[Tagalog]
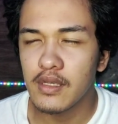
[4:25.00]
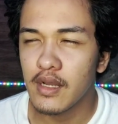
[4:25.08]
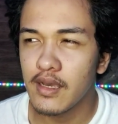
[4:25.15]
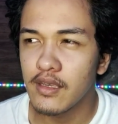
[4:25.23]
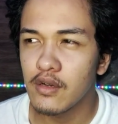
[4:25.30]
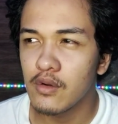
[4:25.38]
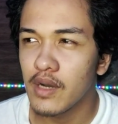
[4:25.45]

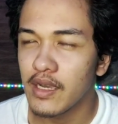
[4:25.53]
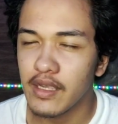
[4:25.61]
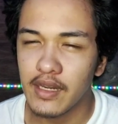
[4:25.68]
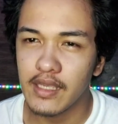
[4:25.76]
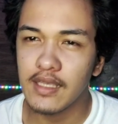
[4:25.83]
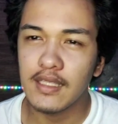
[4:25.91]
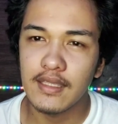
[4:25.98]
sira yung
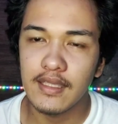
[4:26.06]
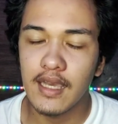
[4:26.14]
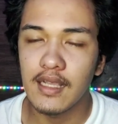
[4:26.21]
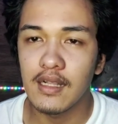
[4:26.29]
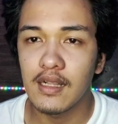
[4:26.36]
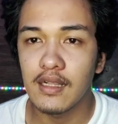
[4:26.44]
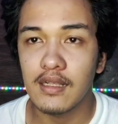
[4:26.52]
wiring
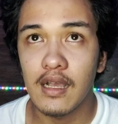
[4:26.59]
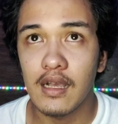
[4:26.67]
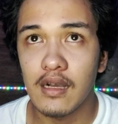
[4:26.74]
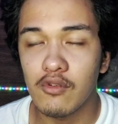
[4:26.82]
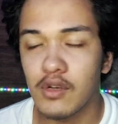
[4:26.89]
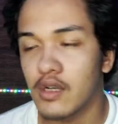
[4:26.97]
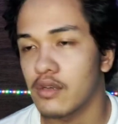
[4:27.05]
dahil
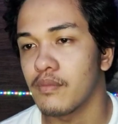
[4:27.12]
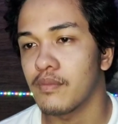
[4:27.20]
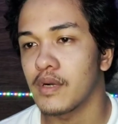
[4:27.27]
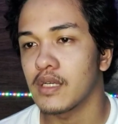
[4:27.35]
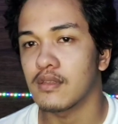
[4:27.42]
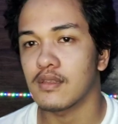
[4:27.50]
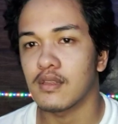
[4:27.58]
na kulang yung
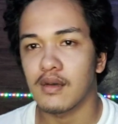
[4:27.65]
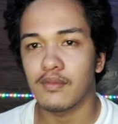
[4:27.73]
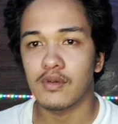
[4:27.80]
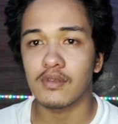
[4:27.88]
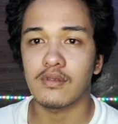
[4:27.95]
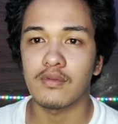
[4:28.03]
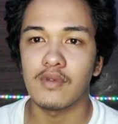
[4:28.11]
parts
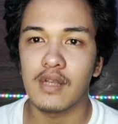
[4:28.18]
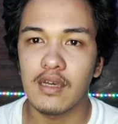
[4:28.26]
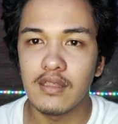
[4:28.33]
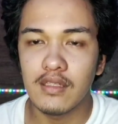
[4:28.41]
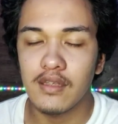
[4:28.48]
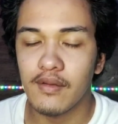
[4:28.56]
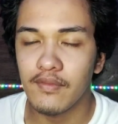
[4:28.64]
tapos
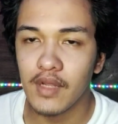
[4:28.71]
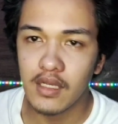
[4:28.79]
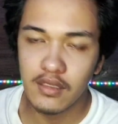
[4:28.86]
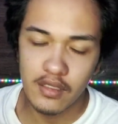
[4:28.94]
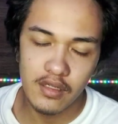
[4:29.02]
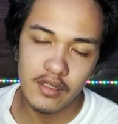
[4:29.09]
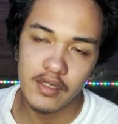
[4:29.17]
wala din siyang
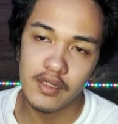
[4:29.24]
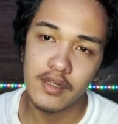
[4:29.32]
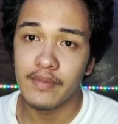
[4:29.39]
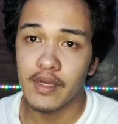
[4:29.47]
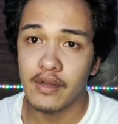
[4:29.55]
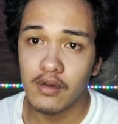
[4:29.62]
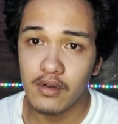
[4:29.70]
flasher
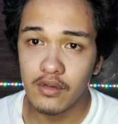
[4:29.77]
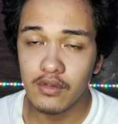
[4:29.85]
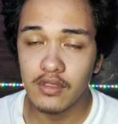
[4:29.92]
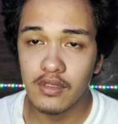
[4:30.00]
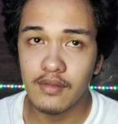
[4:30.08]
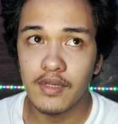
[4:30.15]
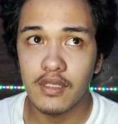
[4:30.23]
pero
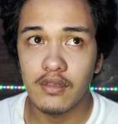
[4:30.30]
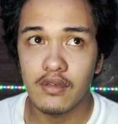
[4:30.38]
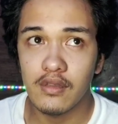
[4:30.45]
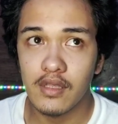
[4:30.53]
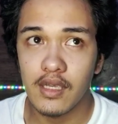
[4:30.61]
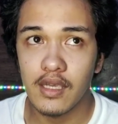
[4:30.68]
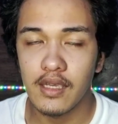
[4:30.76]
goods naman
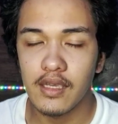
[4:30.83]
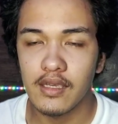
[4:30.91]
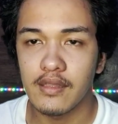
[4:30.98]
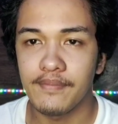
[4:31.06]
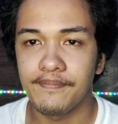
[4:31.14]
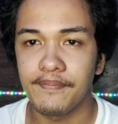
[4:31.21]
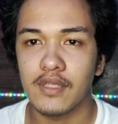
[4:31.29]
yon
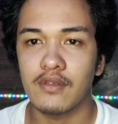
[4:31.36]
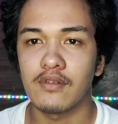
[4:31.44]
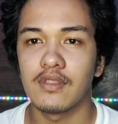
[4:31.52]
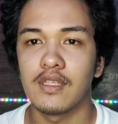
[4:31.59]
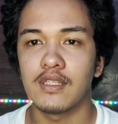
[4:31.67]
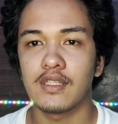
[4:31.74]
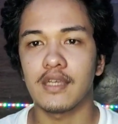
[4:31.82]
and paso
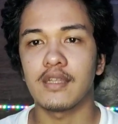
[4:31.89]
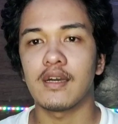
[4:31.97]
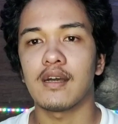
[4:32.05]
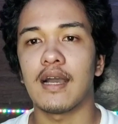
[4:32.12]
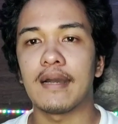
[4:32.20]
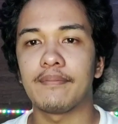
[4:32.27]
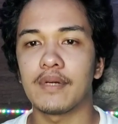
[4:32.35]
din siya ng
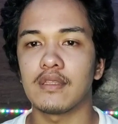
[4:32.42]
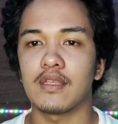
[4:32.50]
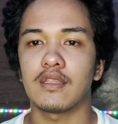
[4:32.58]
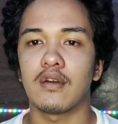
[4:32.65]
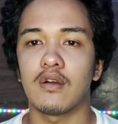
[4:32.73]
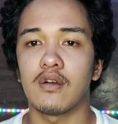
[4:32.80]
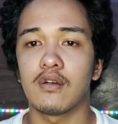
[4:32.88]
apat
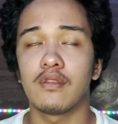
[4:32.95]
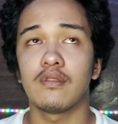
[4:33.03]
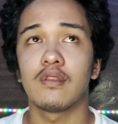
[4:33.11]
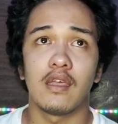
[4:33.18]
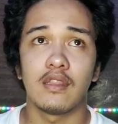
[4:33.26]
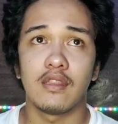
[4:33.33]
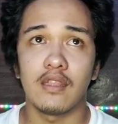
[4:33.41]
na taon
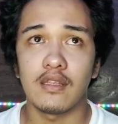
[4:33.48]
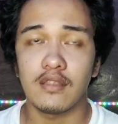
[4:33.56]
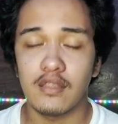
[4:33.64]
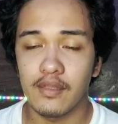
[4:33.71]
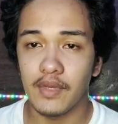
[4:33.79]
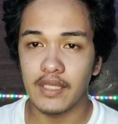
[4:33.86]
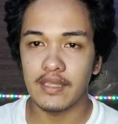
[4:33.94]
and
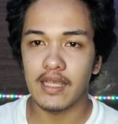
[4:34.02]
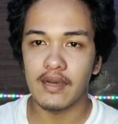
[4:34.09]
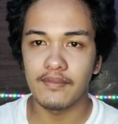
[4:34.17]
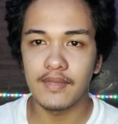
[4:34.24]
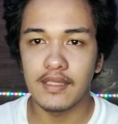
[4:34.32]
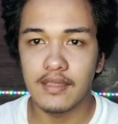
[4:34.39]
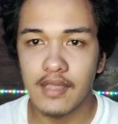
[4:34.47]
estimate
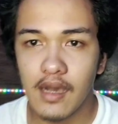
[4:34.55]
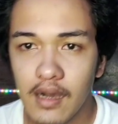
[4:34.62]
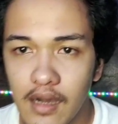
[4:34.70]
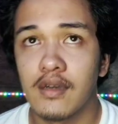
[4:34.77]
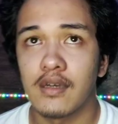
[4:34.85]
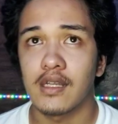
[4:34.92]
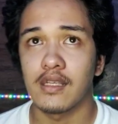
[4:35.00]
namin na
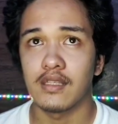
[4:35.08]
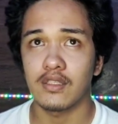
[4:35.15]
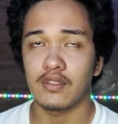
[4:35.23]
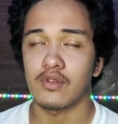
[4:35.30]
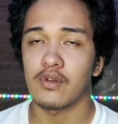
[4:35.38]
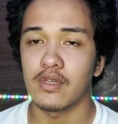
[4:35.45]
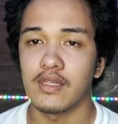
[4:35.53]
phase
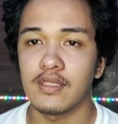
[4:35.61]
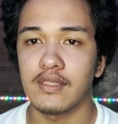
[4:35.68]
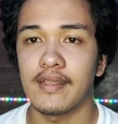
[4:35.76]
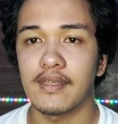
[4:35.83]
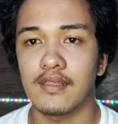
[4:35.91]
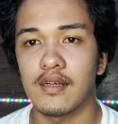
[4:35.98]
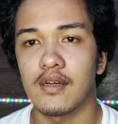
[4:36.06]
throw is
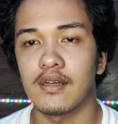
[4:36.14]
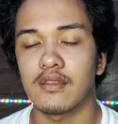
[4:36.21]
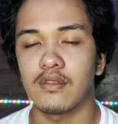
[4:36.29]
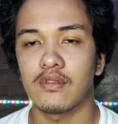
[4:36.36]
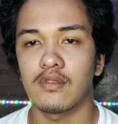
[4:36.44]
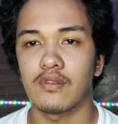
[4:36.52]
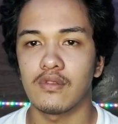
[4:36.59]
nasa
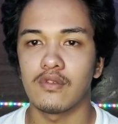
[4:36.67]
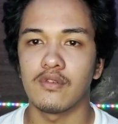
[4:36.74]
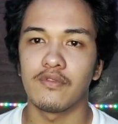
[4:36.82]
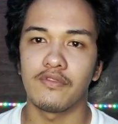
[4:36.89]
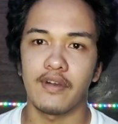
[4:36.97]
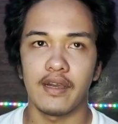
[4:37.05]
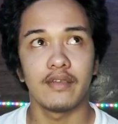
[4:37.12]

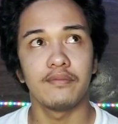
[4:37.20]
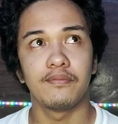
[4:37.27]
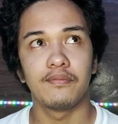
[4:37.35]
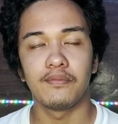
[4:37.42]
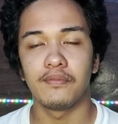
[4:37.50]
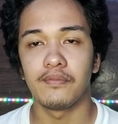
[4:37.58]
2.5